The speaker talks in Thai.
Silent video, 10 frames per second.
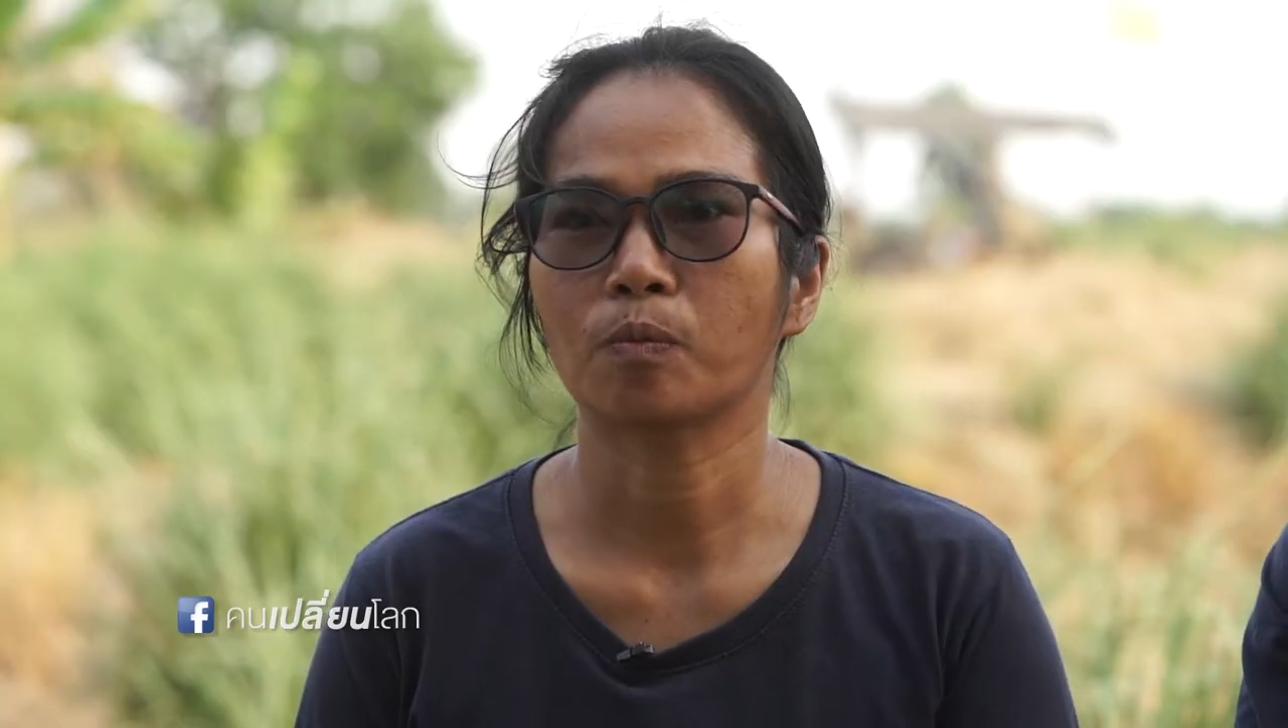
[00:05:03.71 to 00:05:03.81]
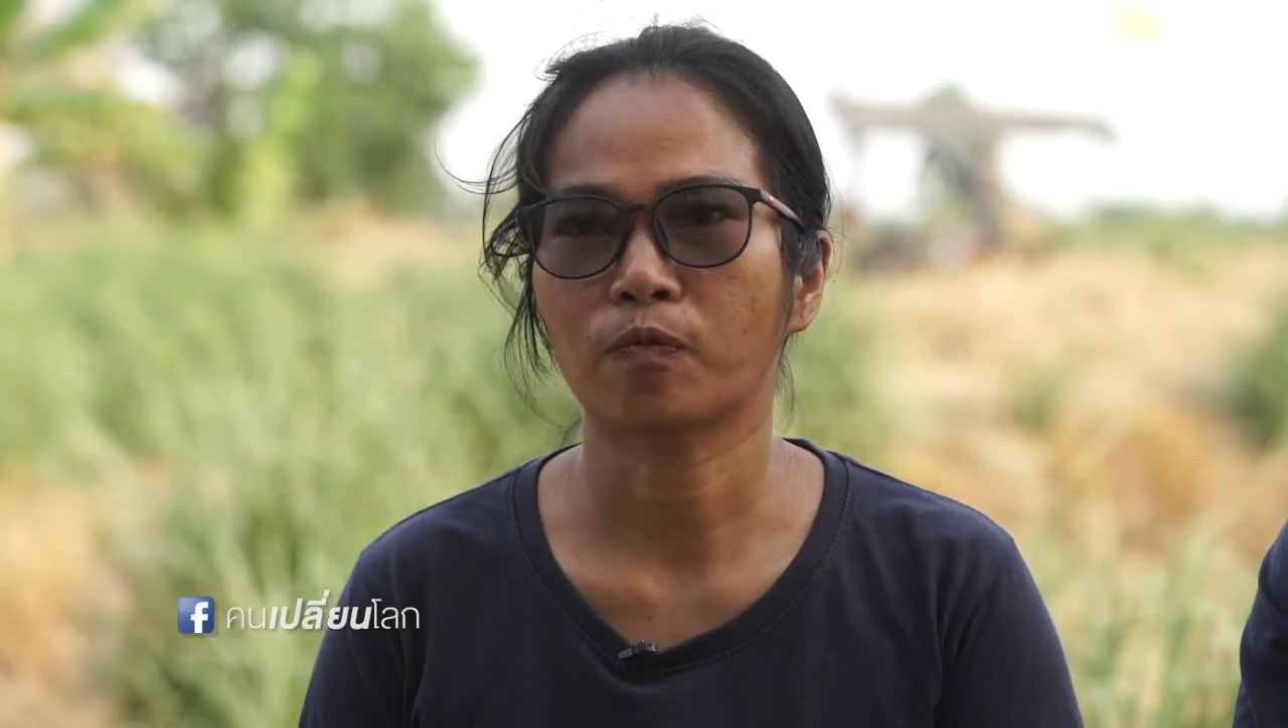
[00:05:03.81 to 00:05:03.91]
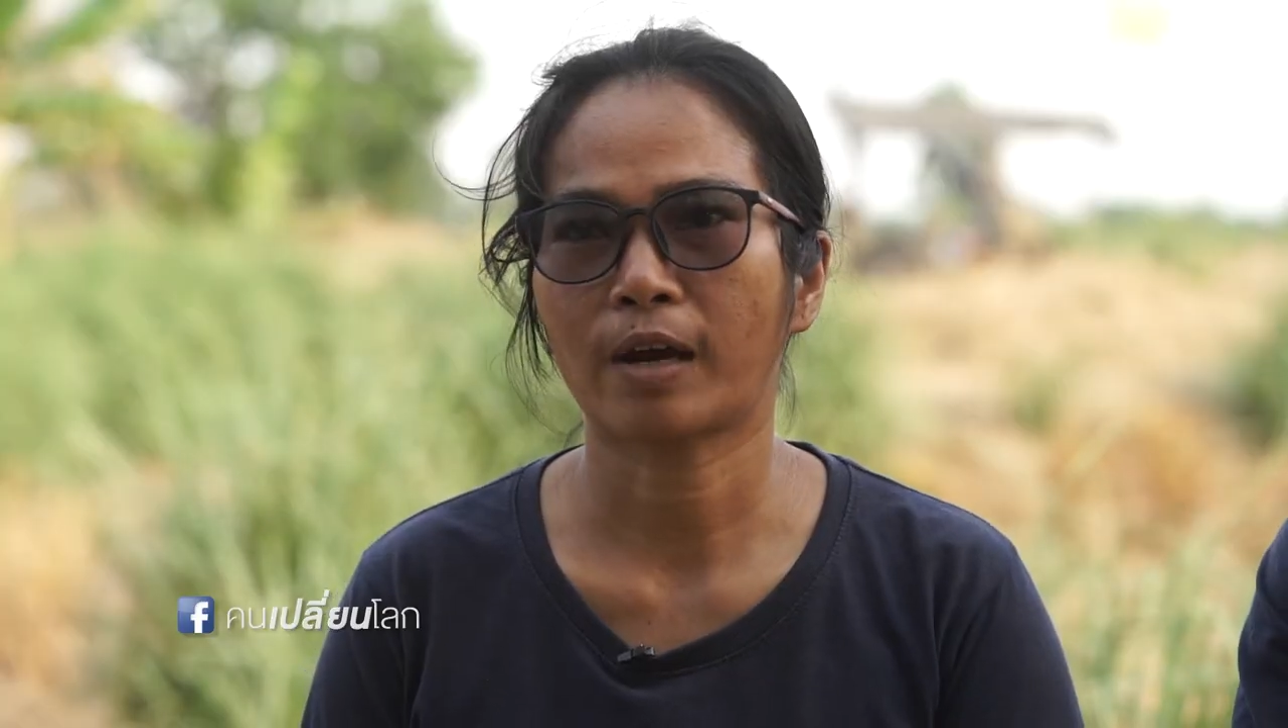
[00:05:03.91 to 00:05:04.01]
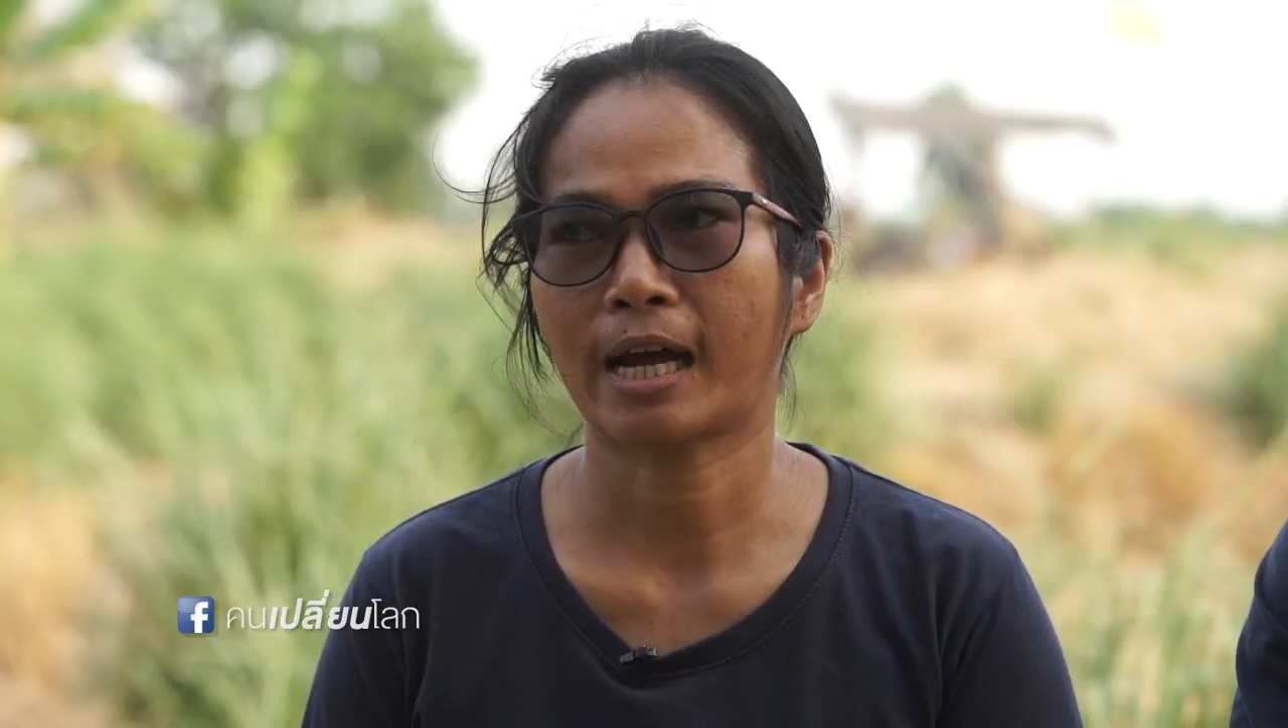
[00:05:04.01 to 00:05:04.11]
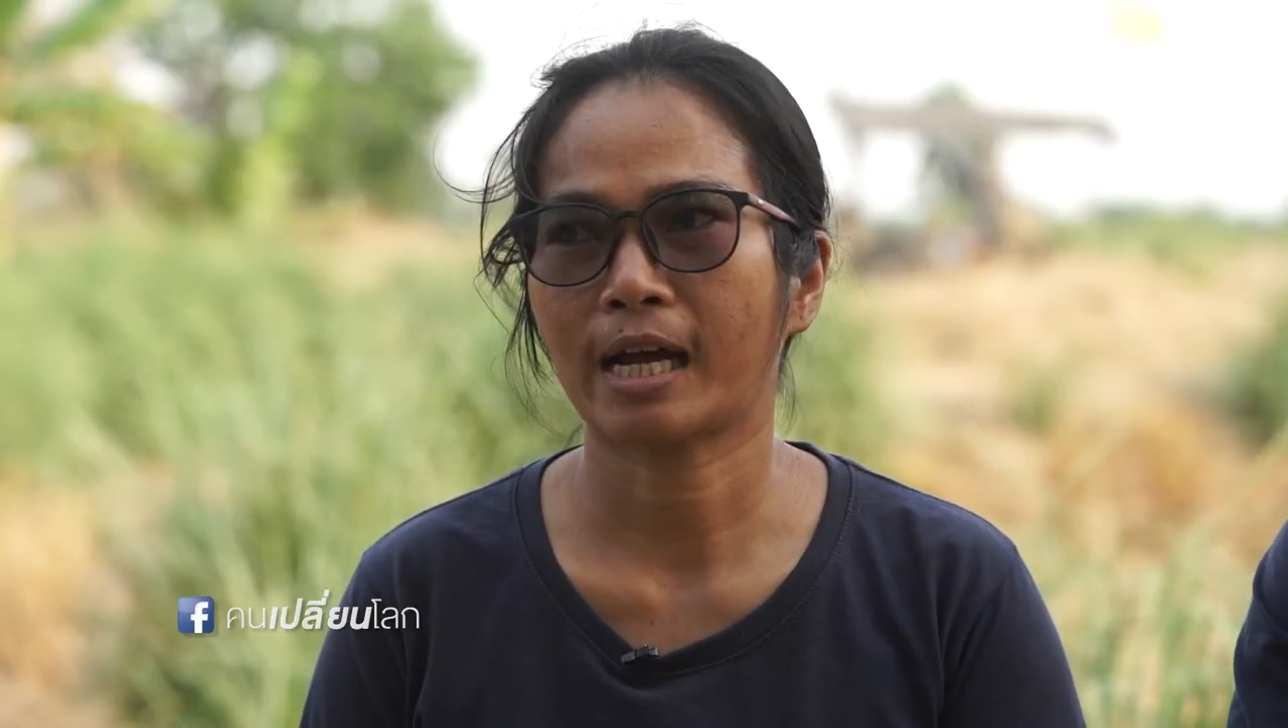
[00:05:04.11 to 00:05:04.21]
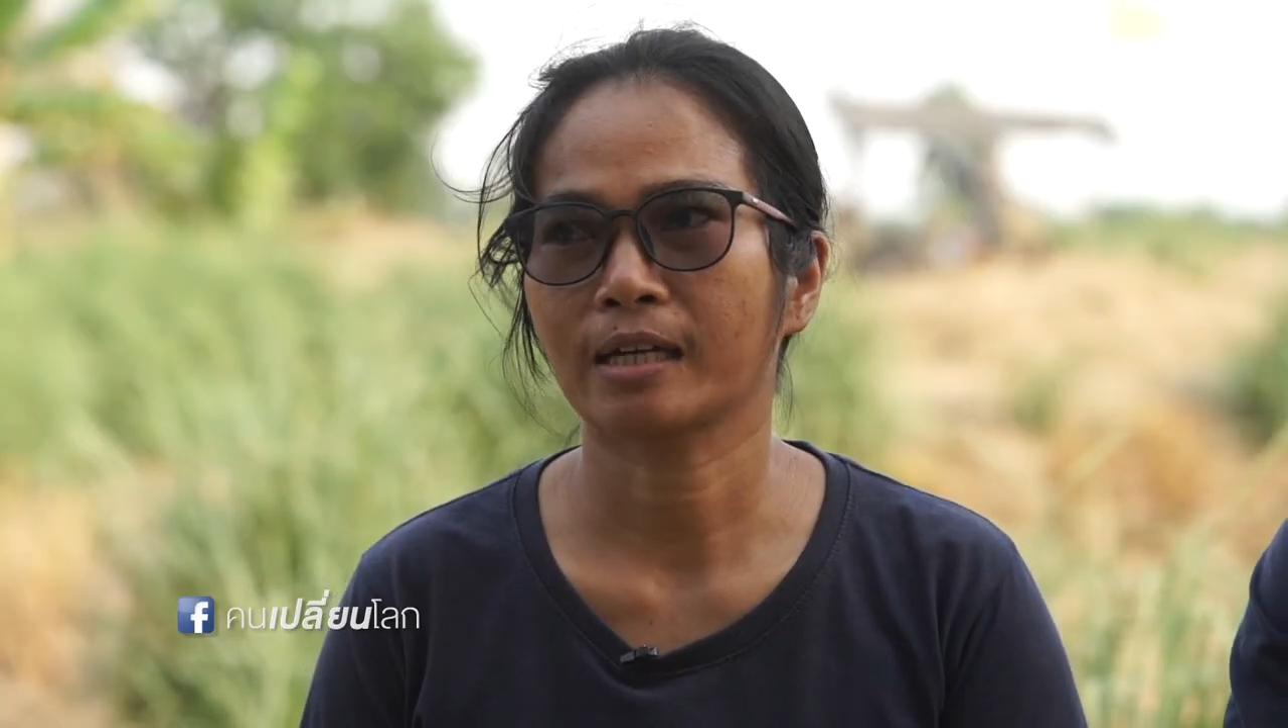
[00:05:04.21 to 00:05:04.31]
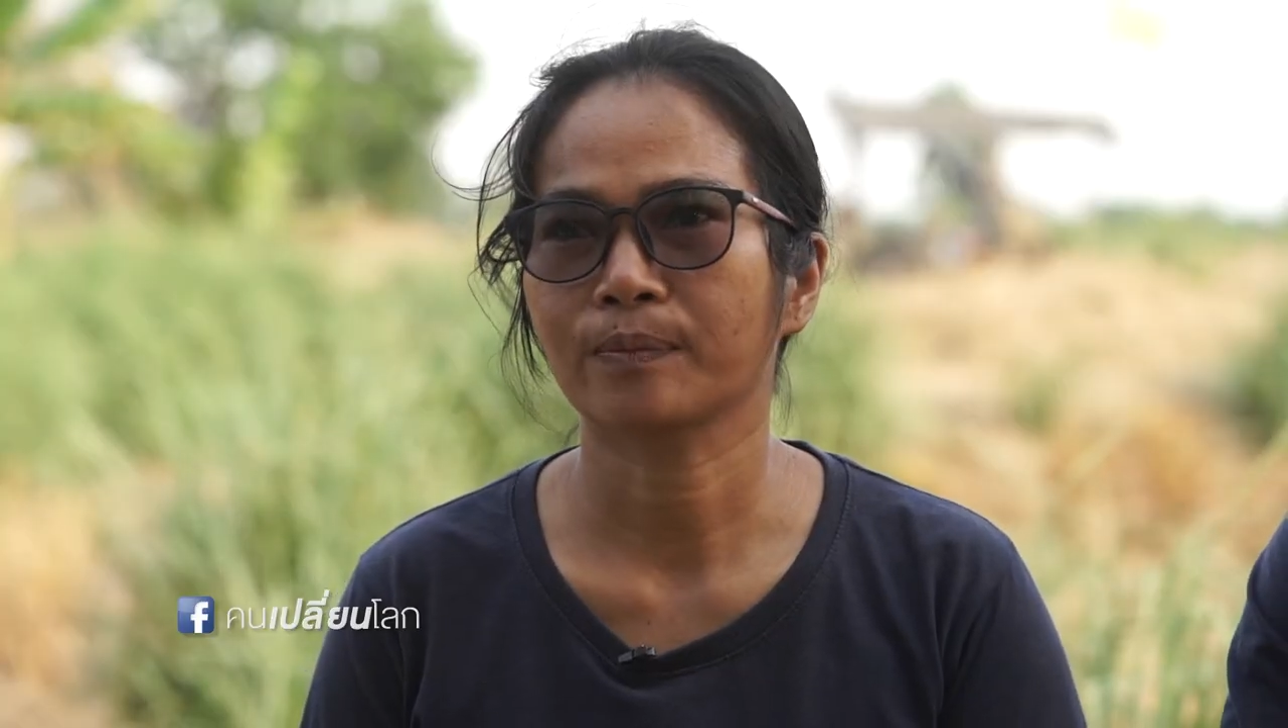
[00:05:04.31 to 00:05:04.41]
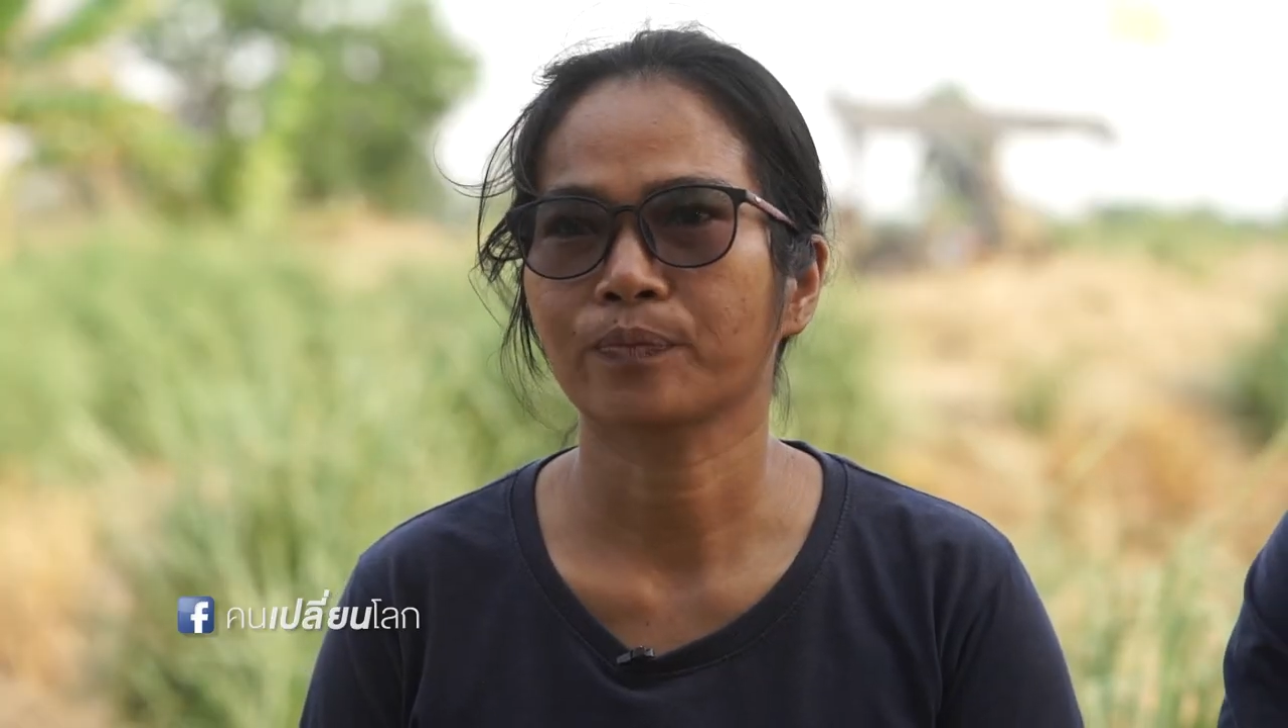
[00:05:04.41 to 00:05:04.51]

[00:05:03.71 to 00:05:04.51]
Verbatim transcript: มฟาง